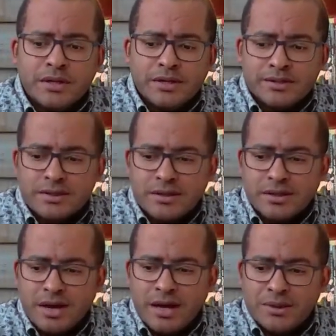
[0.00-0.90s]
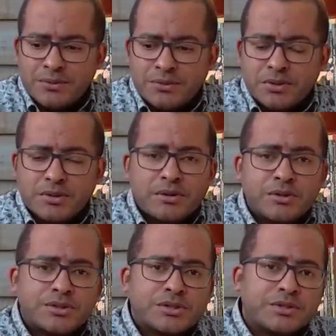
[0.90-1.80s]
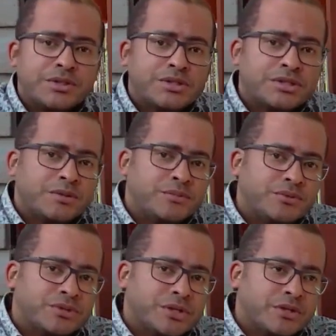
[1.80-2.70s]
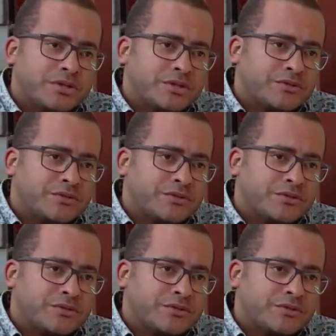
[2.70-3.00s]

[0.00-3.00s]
esse legado que nós deixemos nas nossas